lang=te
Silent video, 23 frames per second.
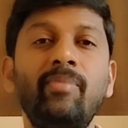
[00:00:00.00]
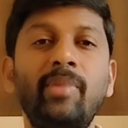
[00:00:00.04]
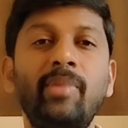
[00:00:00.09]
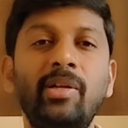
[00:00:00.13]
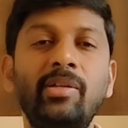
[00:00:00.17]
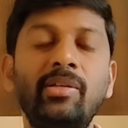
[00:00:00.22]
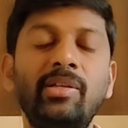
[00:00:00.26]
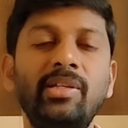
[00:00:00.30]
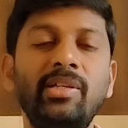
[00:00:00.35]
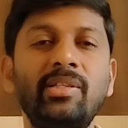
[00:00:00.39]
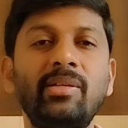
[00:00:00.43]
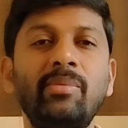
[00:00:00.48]

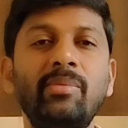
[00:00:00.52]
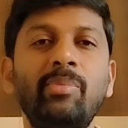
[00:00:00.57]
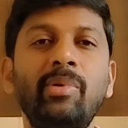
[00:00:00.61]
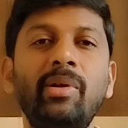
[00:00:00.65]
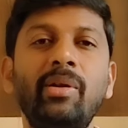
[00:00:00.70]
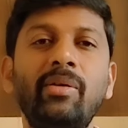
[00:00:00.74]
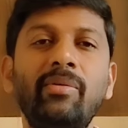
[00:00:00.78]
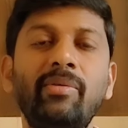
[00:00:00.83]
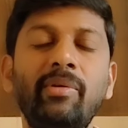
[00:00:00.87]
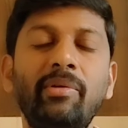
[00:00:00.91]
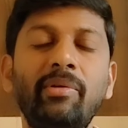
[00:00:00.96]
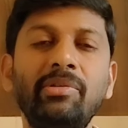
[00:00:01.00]
మనం చేసే
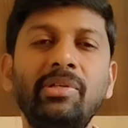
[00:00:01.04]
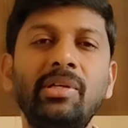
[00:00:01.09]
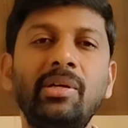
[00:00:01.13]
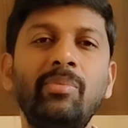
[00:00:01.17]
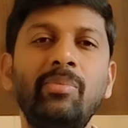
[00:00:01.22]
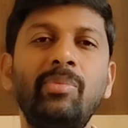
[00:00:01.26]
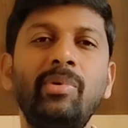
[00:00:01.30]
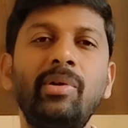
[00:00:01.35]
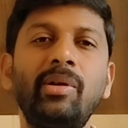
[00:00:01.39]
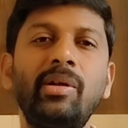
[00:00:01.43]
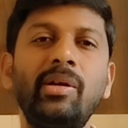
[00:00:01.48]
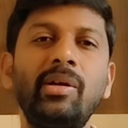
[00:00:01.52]
పని వ్యవసాయ
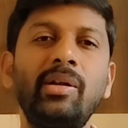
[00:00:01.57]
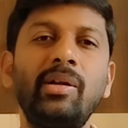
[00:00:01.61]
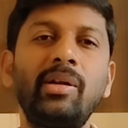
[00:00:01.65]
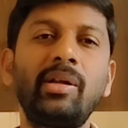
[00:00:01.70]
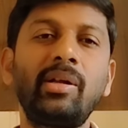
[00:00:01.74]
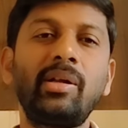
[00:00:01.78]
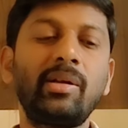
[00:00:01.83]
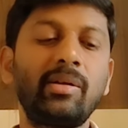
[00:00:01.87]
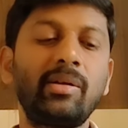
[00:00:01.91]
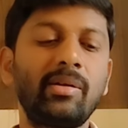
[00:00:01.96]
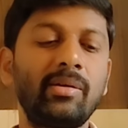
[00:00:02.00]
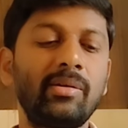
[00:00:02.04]
పని కానీ